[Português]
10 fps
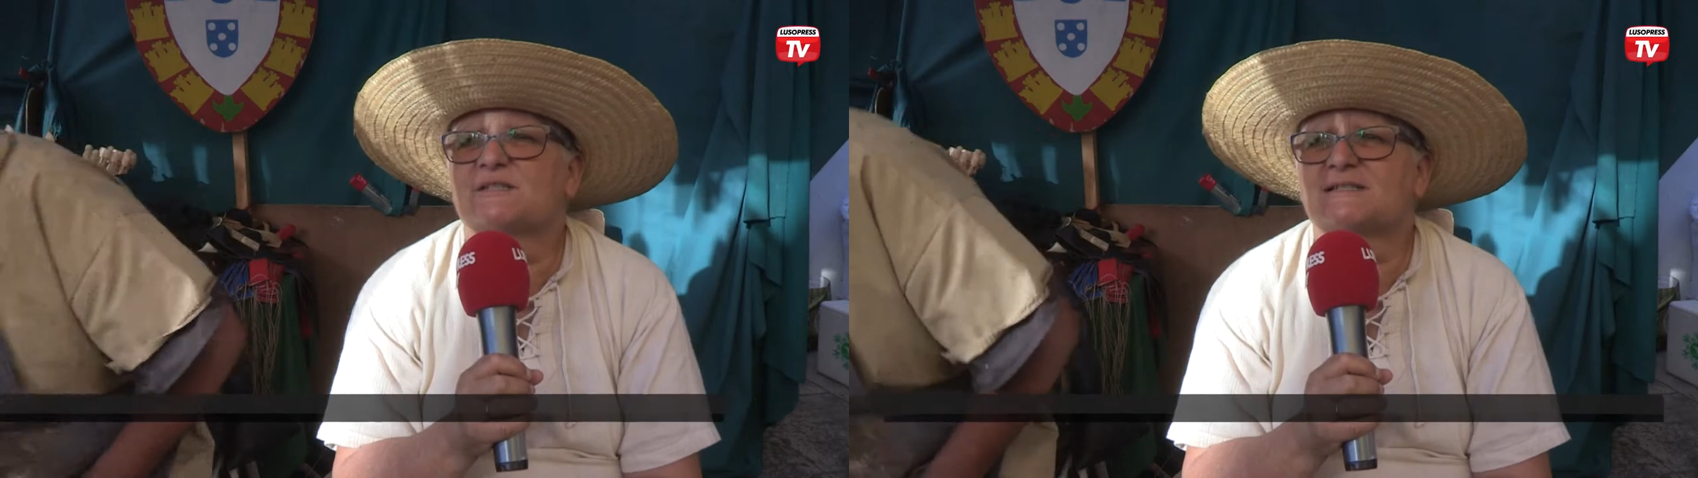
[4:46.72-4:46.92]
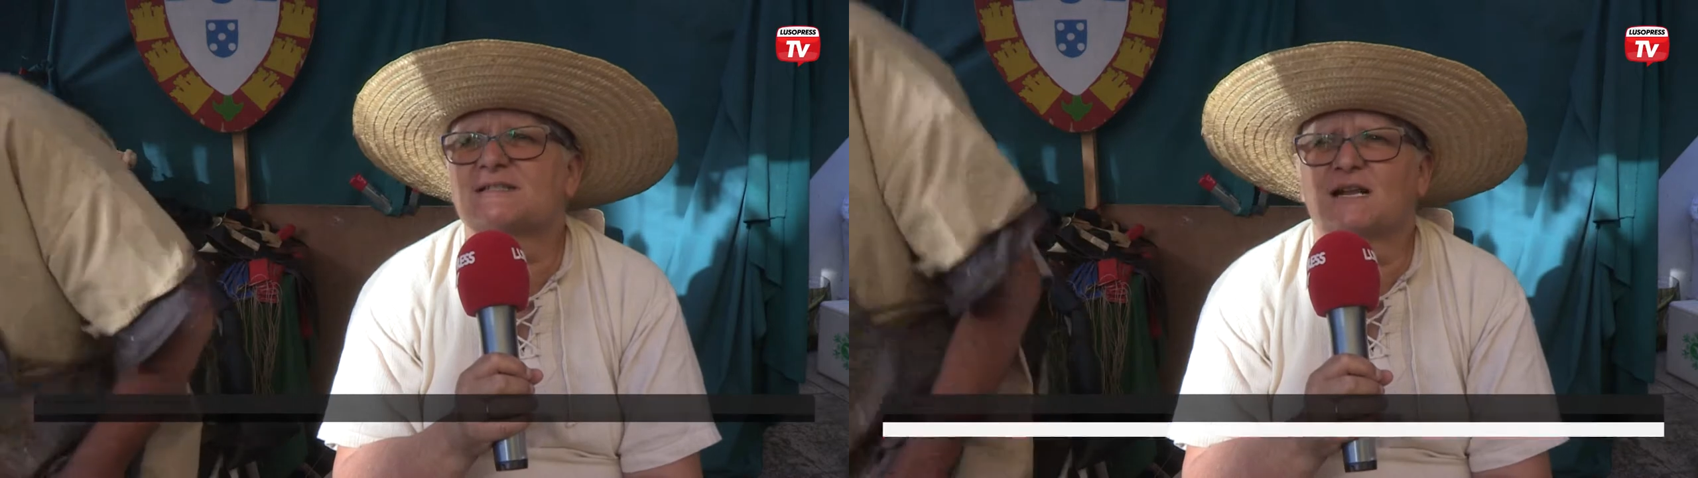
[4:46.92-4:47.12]

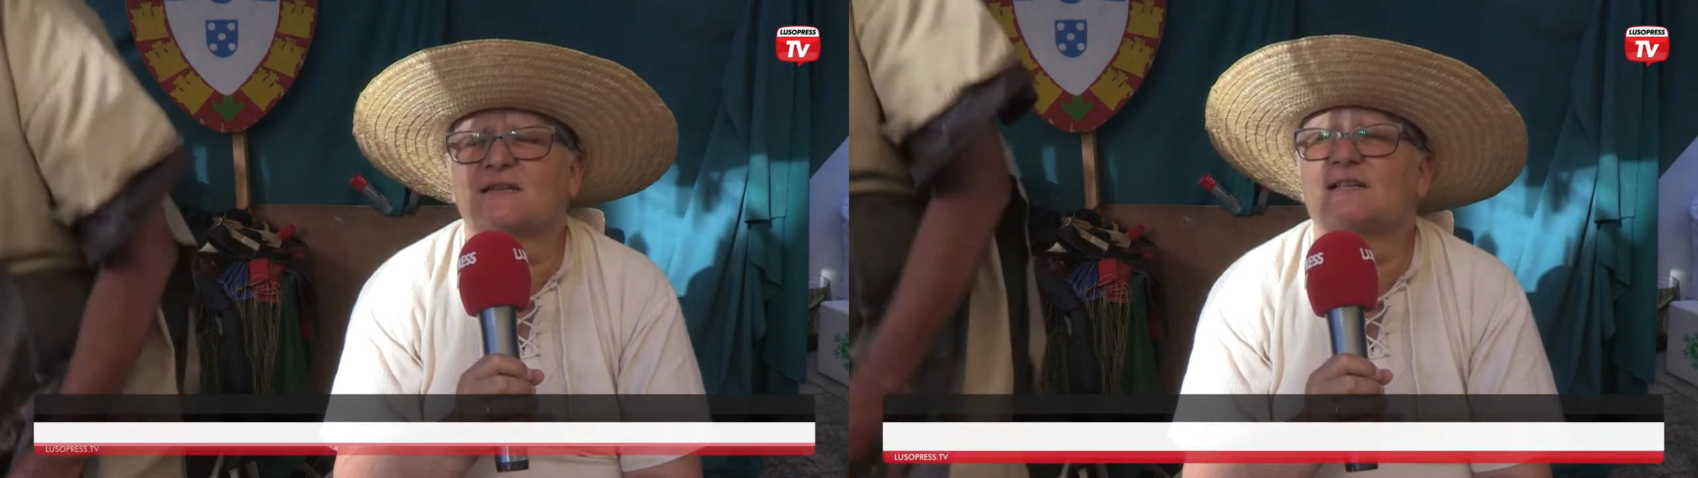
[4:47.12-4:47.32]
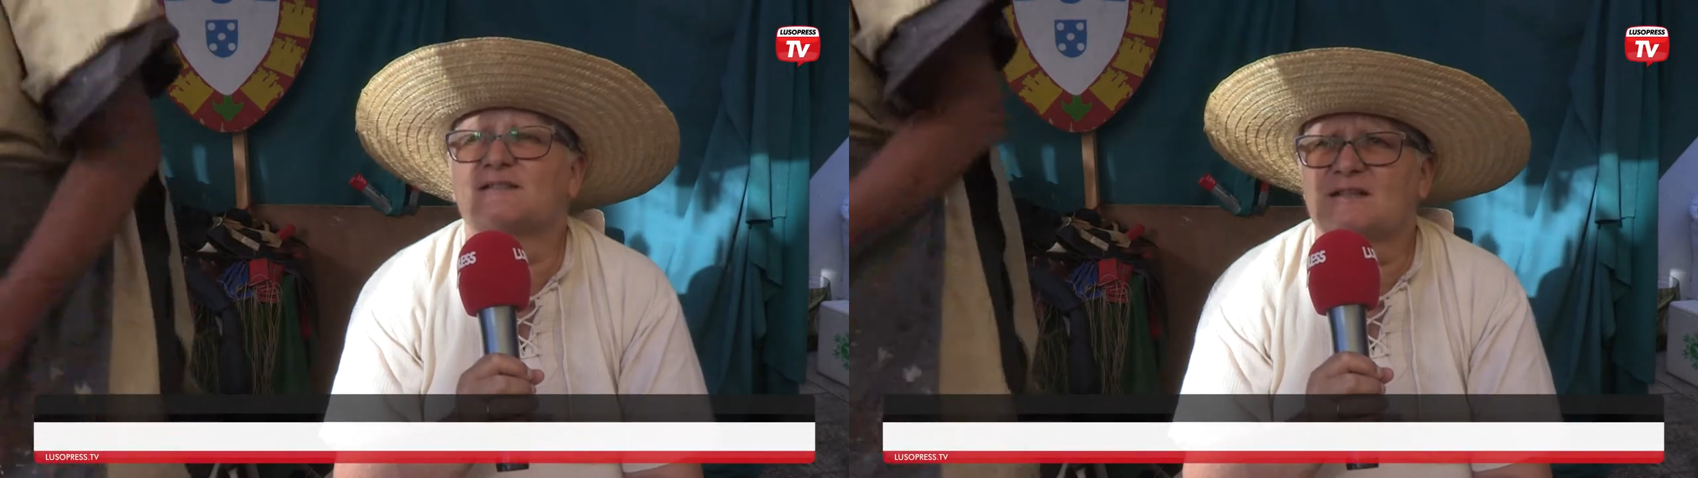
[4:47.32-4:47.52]

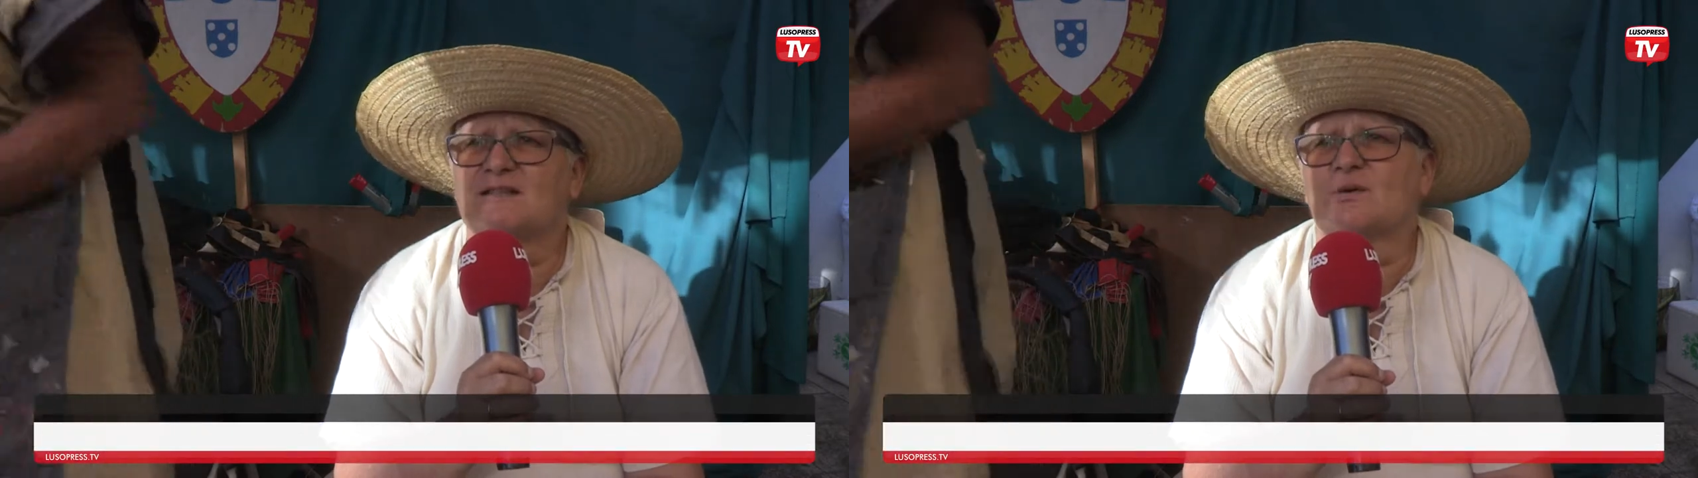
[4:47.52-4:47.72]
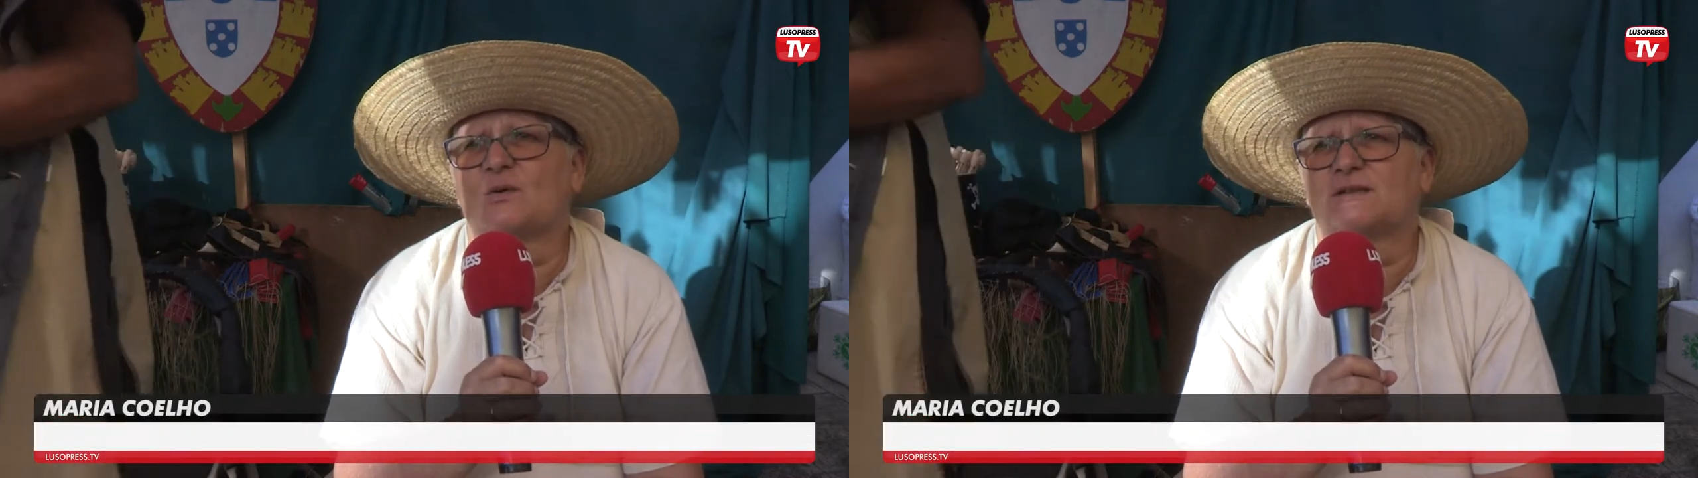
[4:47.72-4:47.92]
artesanato há
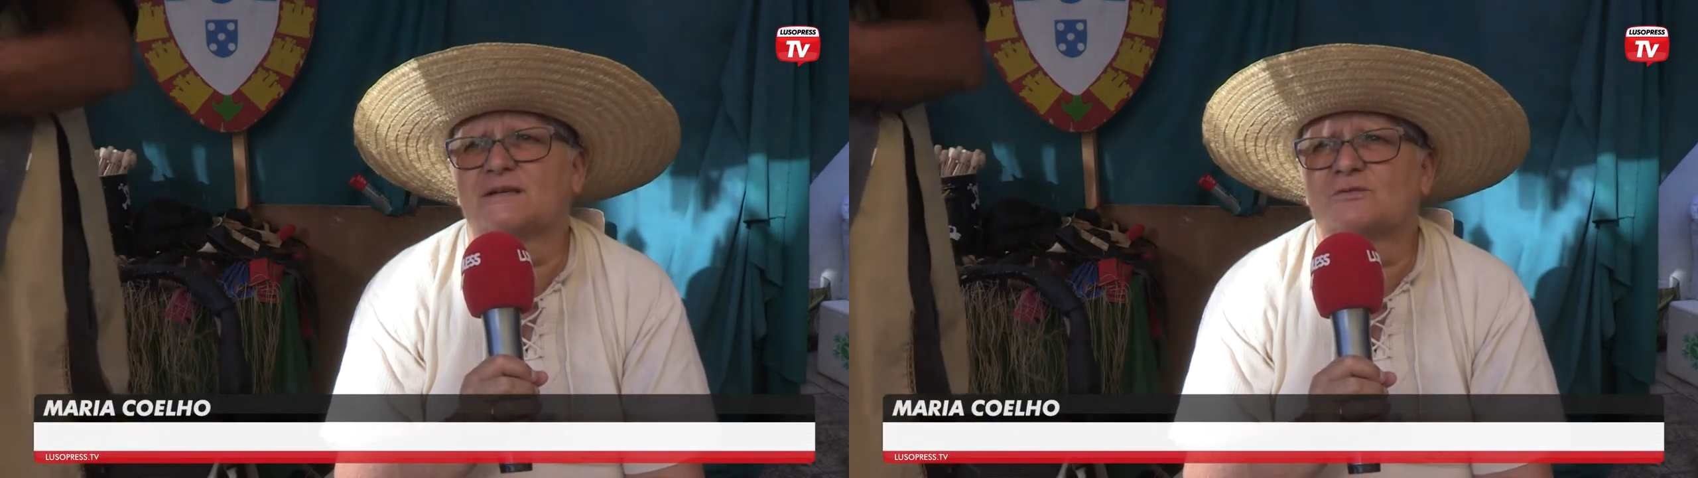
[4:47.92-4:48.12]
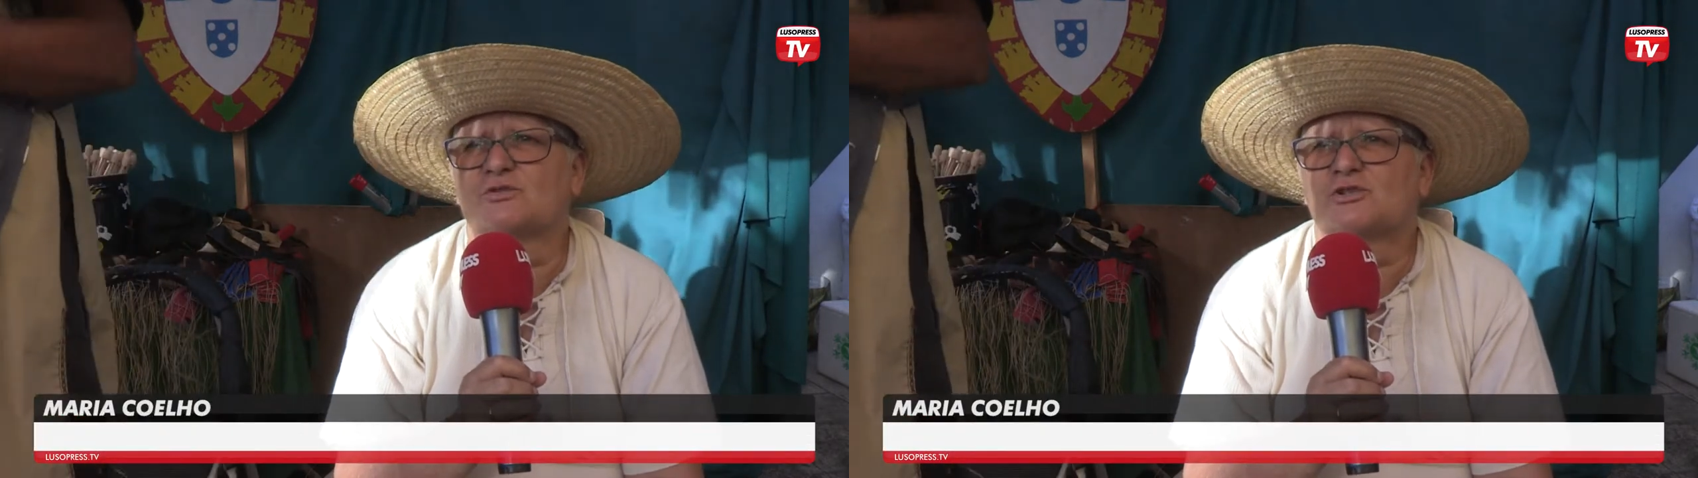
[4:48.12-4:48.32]

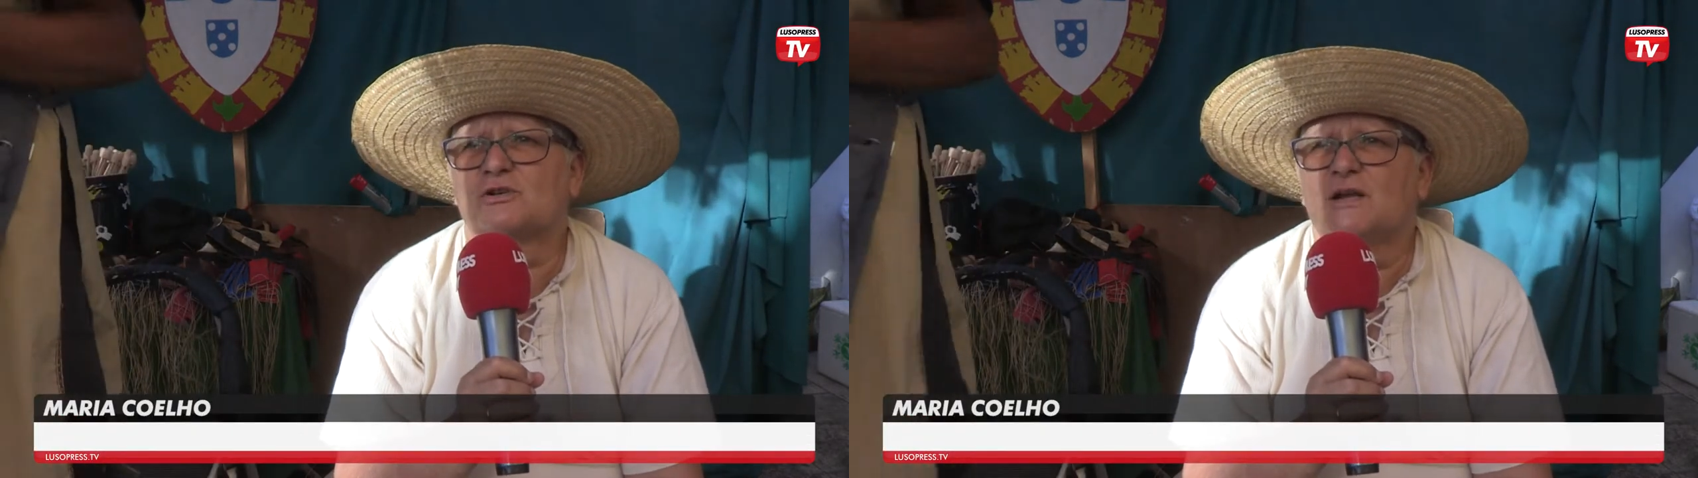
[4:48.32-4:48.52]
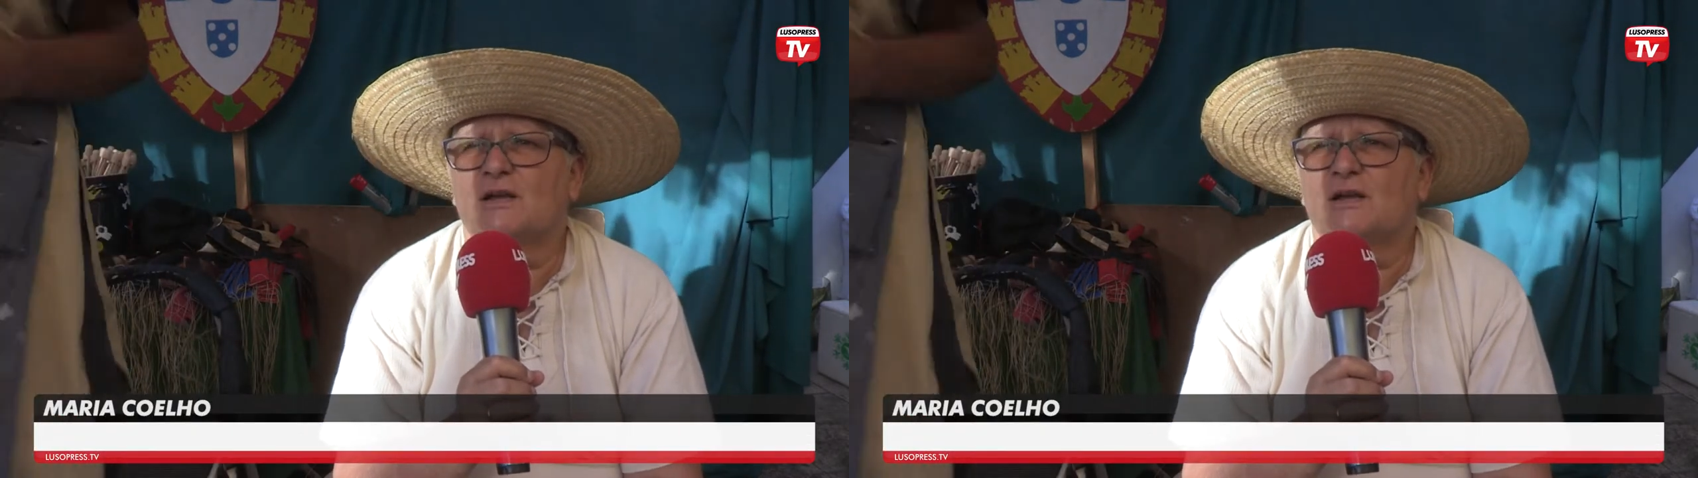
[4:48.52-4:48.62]
34 anos,